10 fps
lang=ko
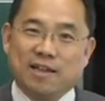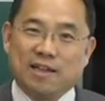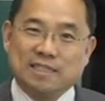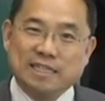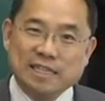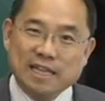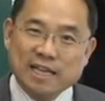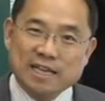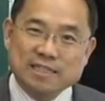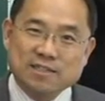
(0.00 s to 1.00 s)

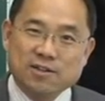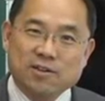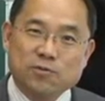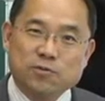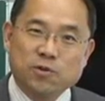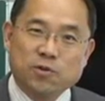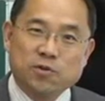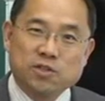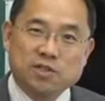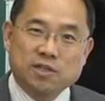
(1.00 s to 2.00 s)
실내에서
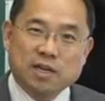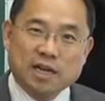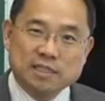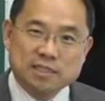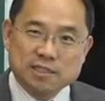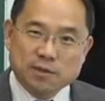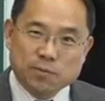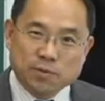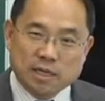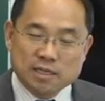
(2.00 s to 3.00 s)
운동을 하시는
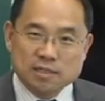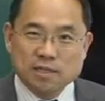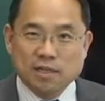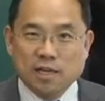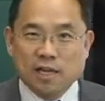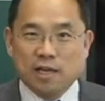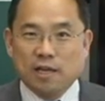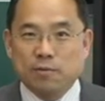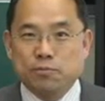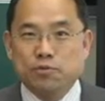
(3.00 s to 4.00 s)
것보다는
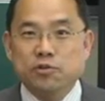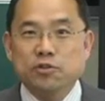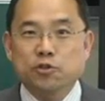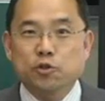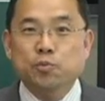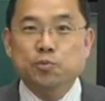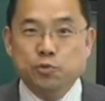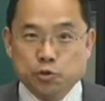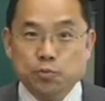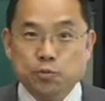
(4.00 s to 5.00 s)
예, 푸른 숲,
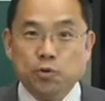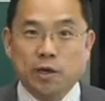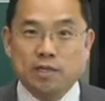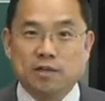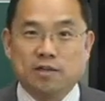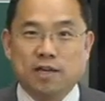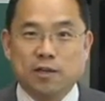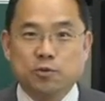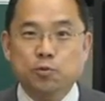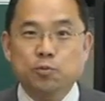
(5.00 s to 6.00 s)
숲 속에서
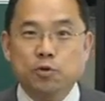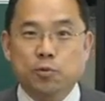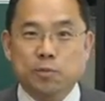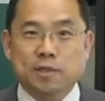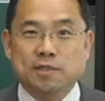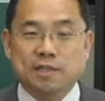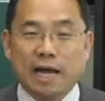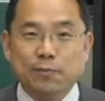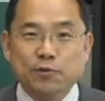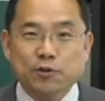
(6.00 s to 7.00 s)
예, 숲을 보면서
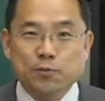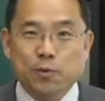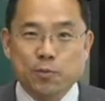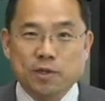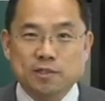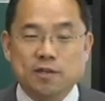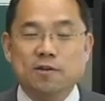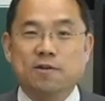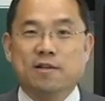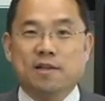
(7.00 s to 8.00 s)
나무를
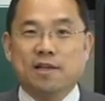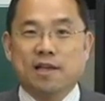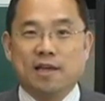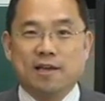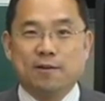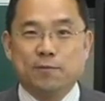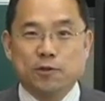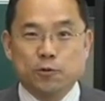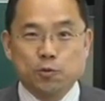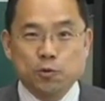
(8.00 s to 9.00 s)
보면서 예,
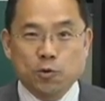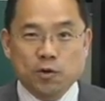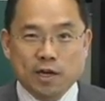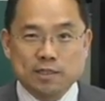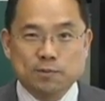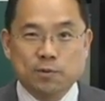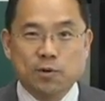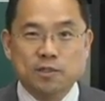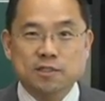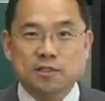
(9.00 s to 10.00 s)
여러분들이 운동을 하시면
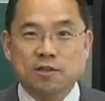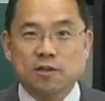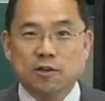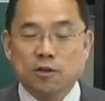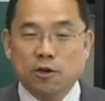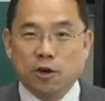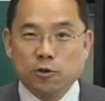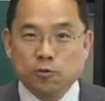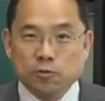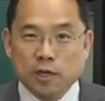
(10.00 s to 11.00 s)
훨씬 더
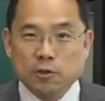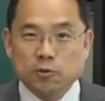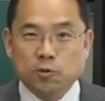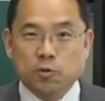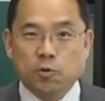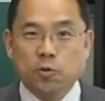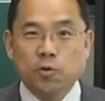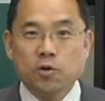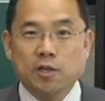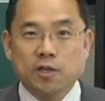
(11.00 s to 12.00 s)
어, 눈에도 좋고